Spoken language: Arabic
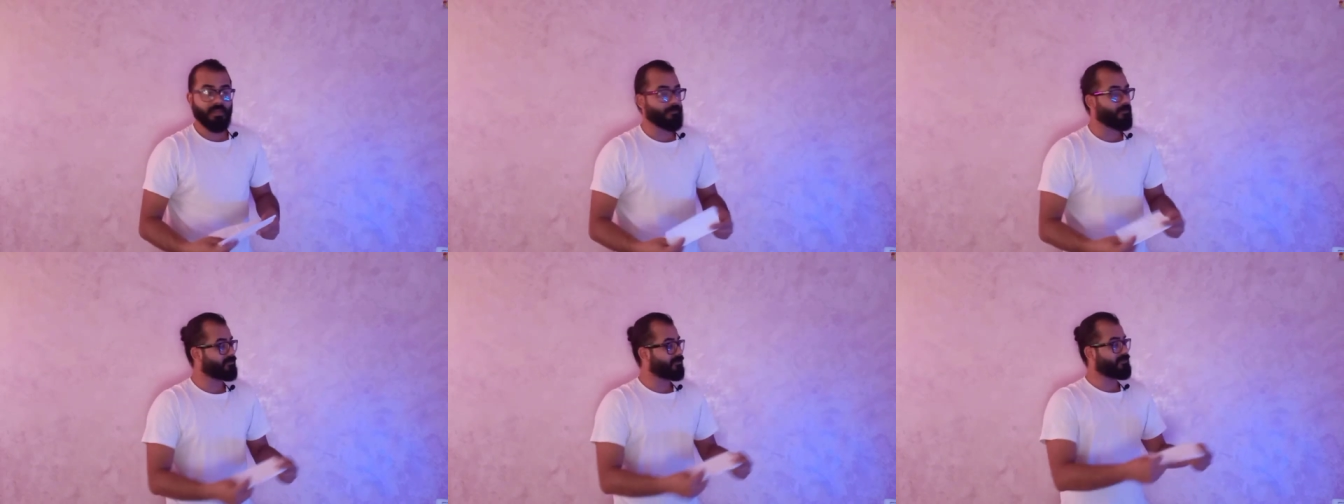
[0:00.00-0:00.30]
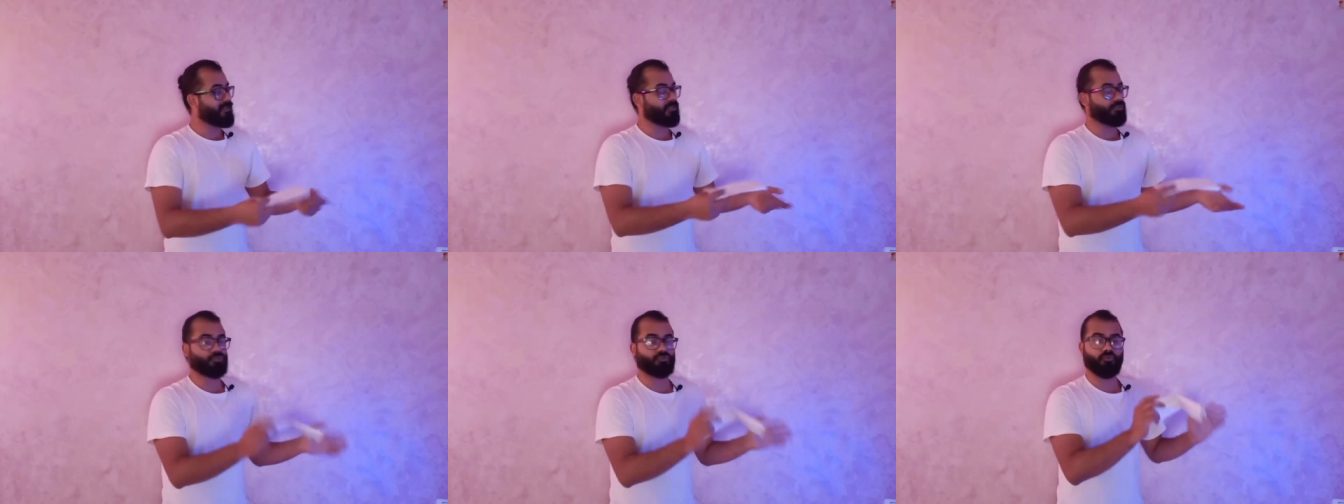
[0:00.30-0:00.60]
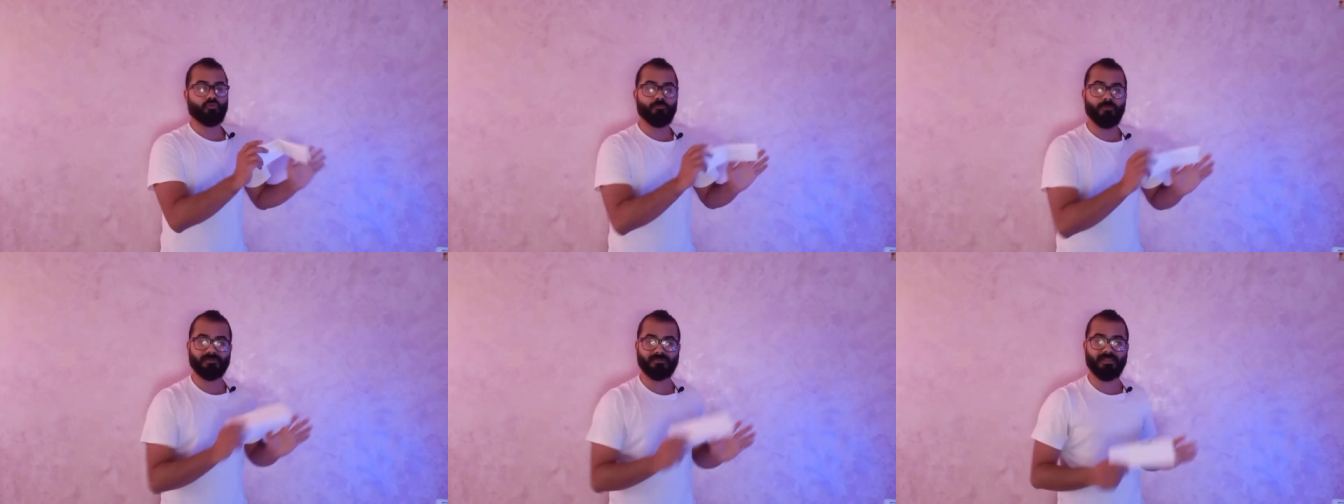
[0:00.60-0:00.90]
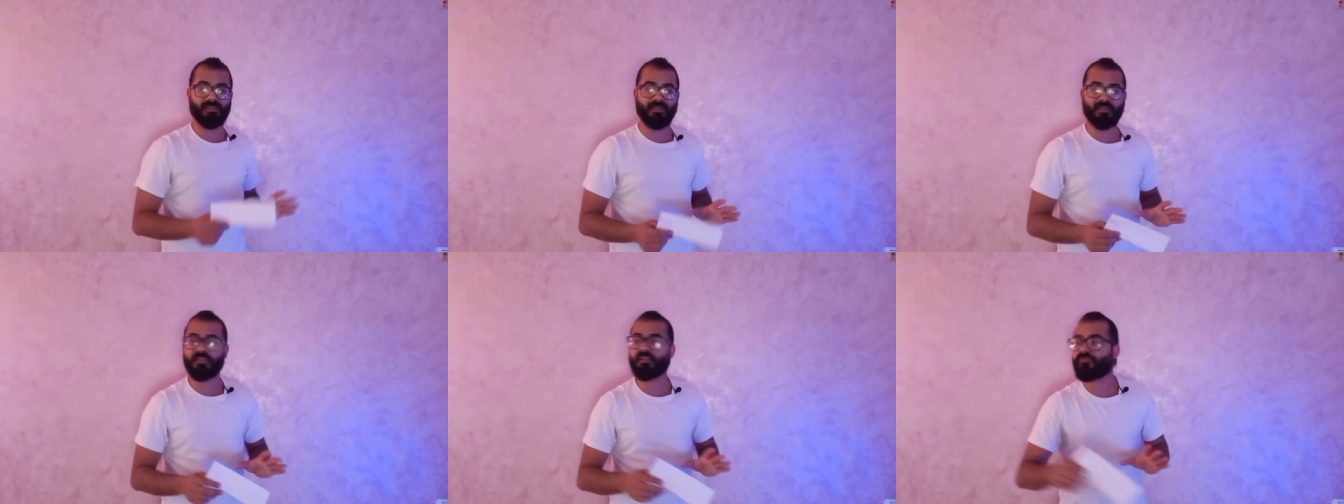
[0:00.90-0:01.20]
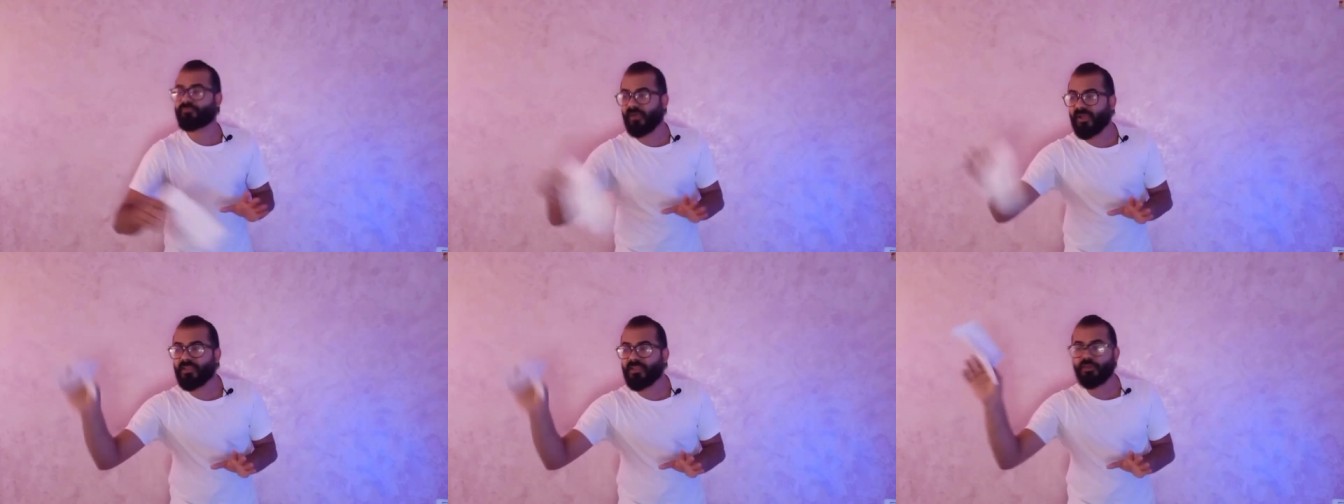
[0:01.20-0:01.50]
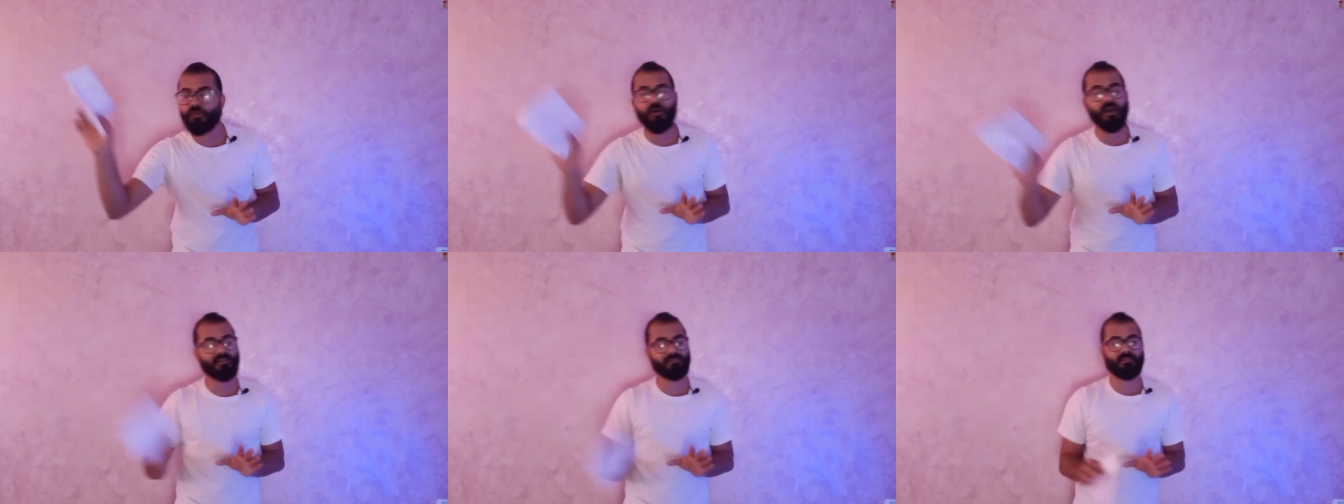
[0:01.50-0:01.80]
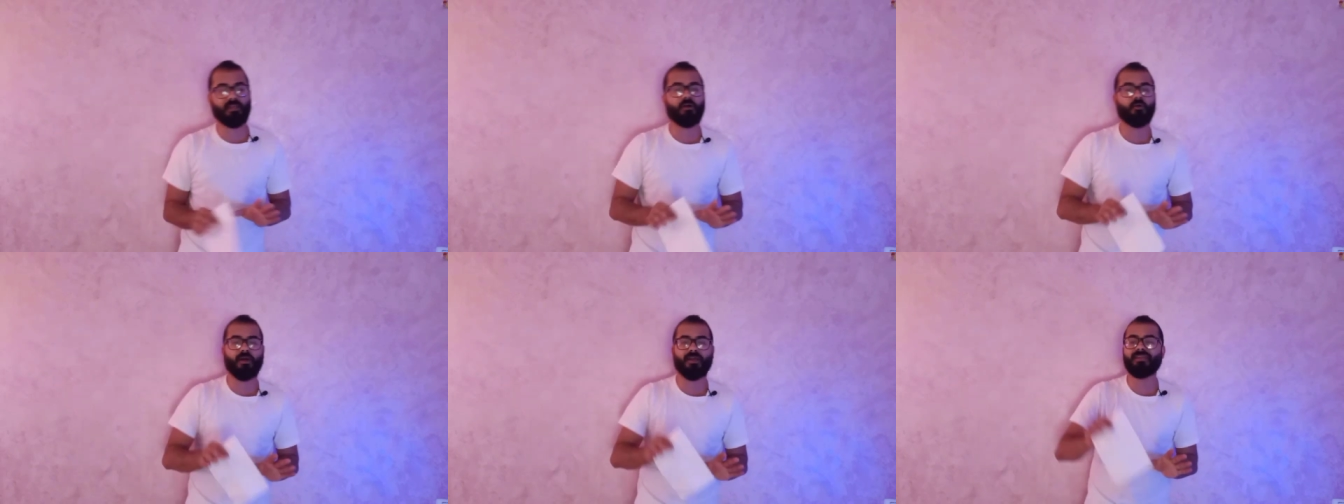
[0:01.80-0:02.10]
ليه ما تطلعش تقول مثلا كده في اي
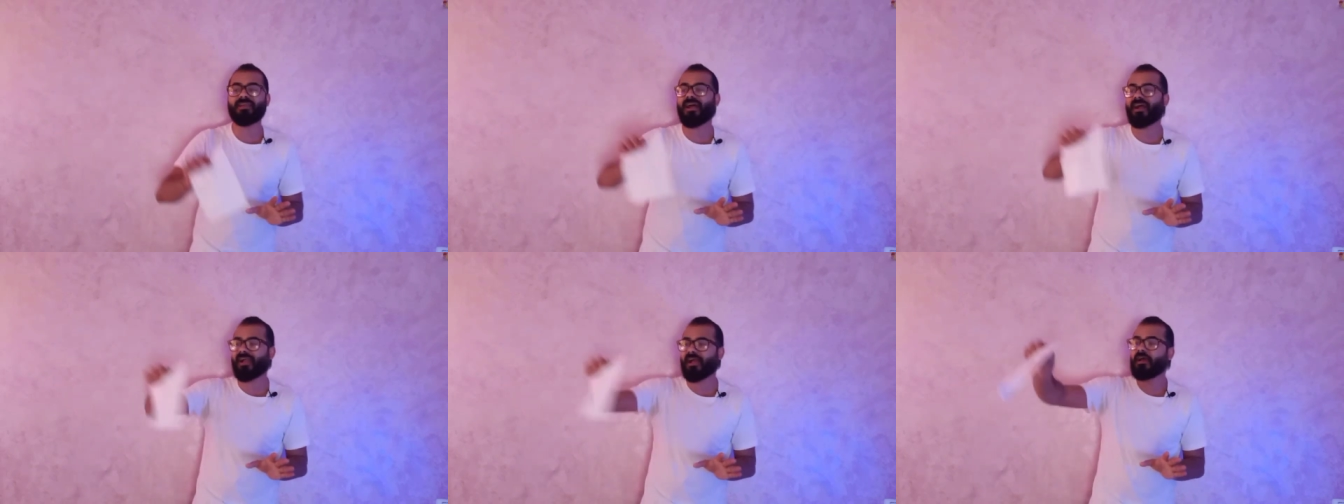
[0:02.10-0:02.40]
وقت او اي